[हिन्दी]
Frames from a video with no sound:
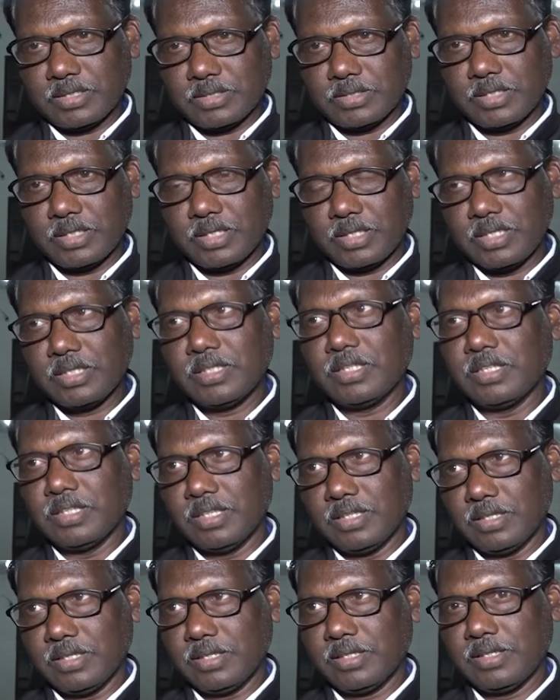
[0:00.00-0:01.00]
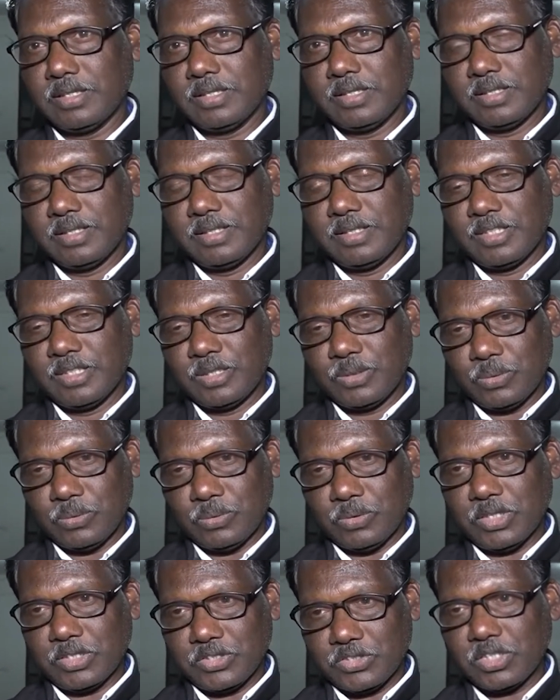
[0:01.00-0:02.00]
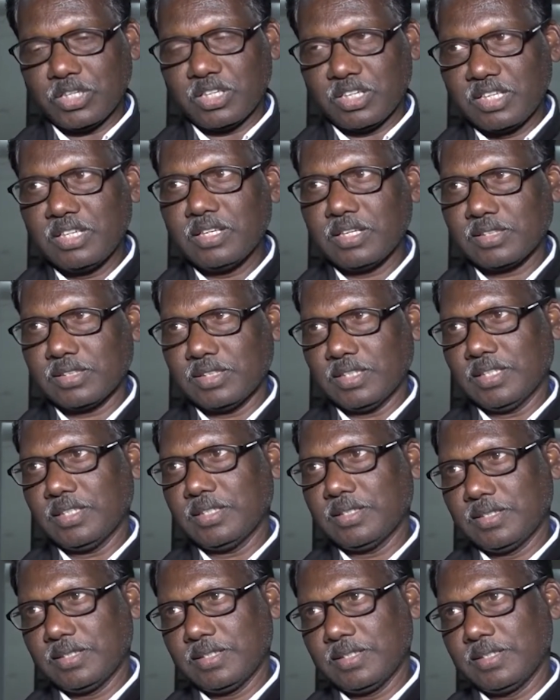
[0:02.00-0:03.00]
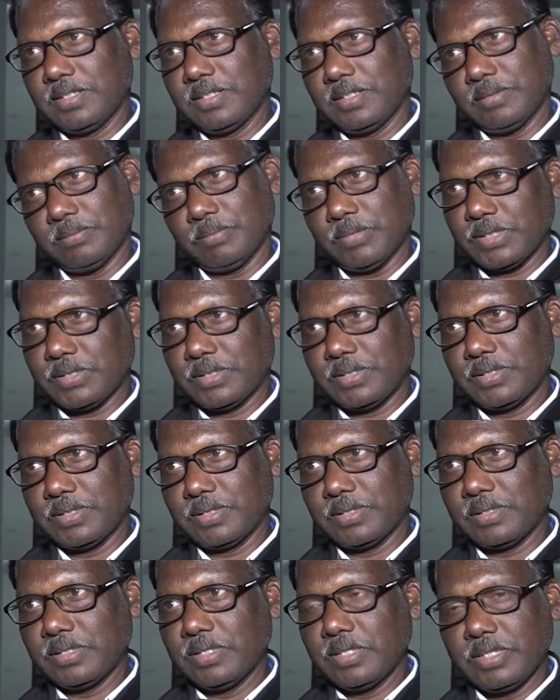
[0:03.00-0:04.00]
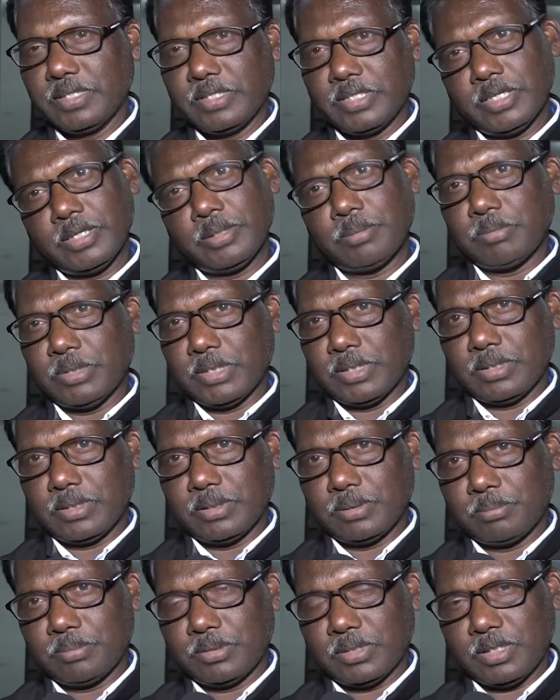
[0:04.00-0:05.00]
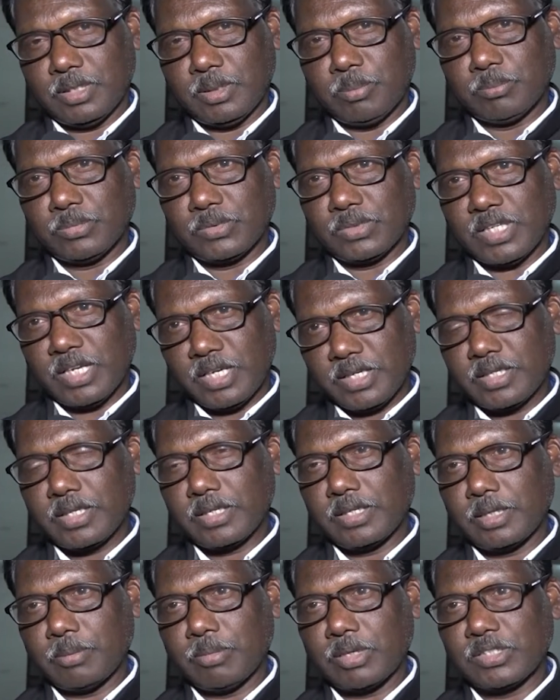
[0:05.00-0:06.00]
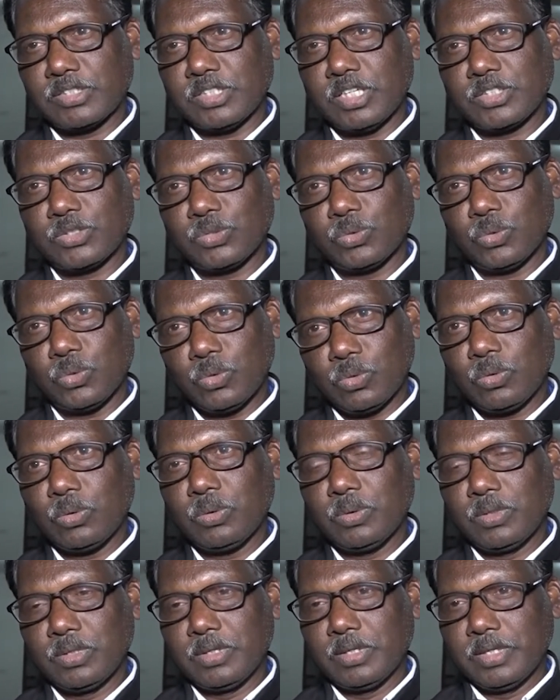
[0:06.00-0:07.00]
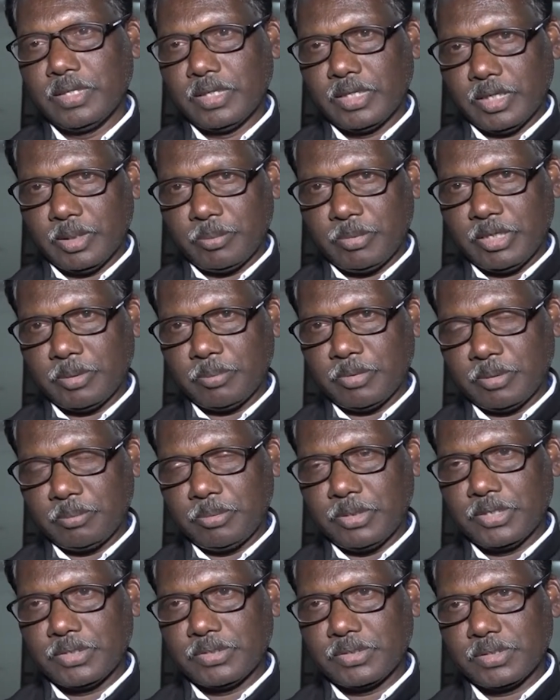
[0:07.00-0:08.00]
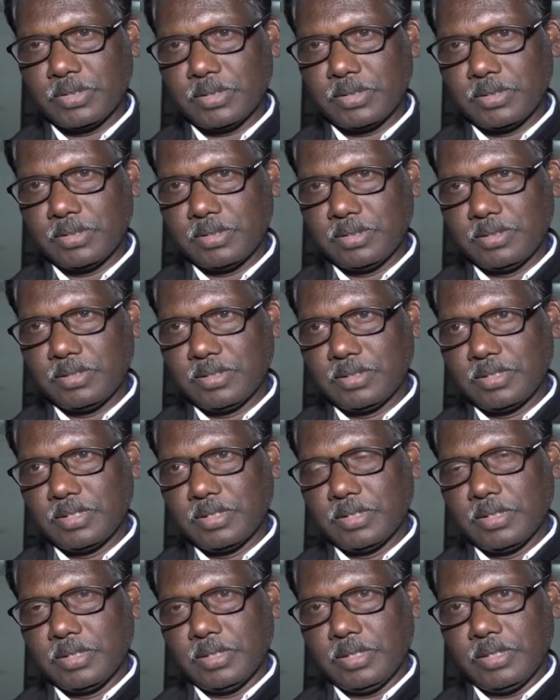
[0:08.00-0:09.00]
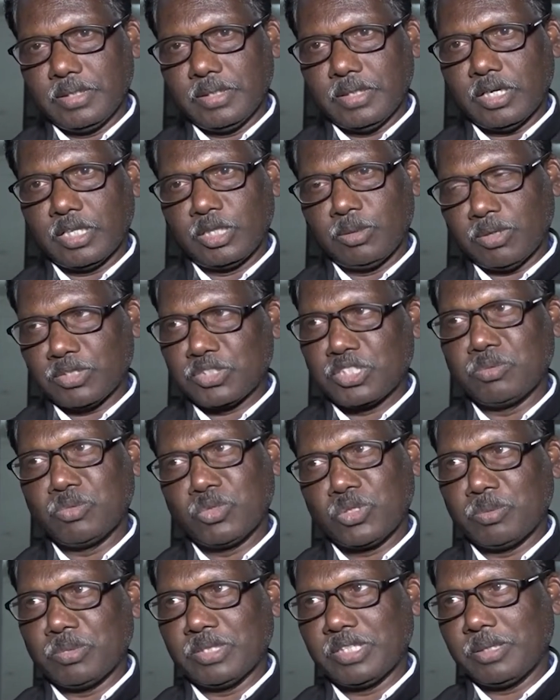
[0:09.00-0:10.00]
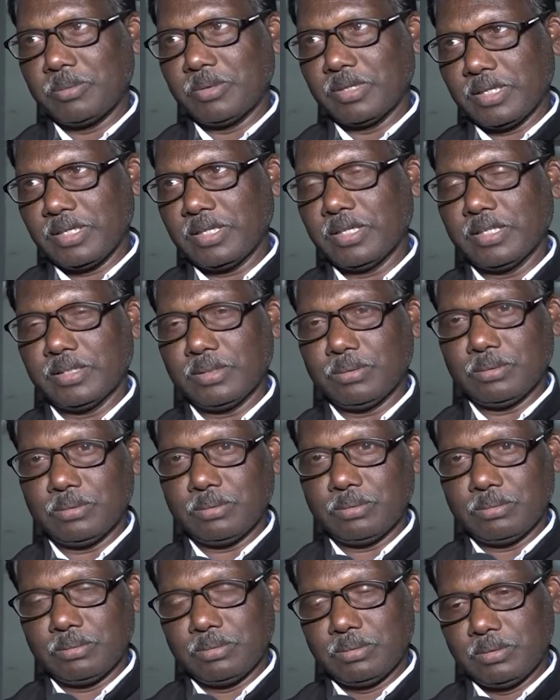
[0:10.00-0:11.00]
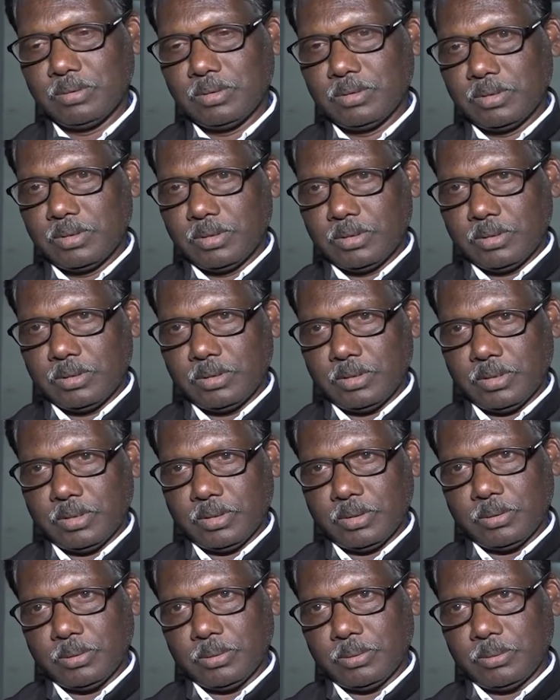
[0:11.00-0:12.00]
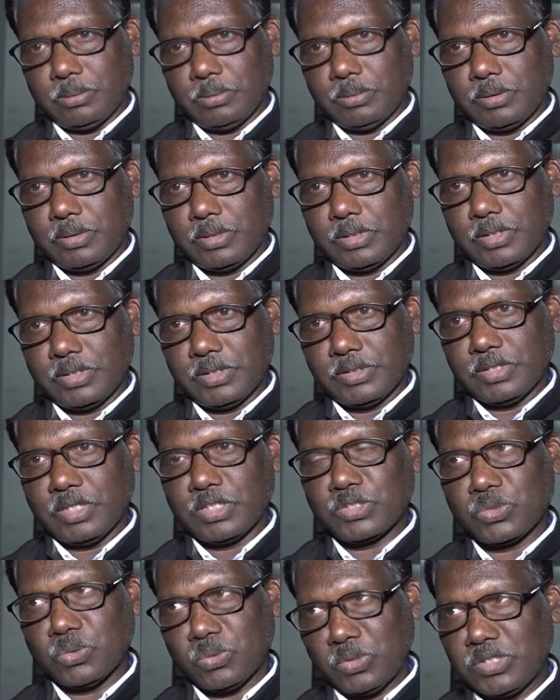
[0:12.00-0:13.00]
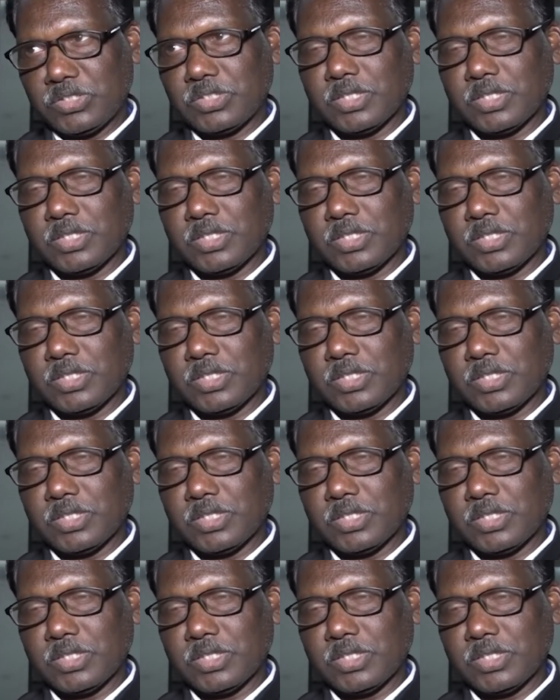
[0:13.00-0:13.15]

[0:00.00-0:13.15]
ढंग से नहीं की गई है तो अच्छा नहीं लगता है वैसे ये हम चाहेंगे कि एक बार जांच तो हो अभी अपने बीच ये आदिवासी मुख्यमंत्री बने हैं तो ये जांच होनी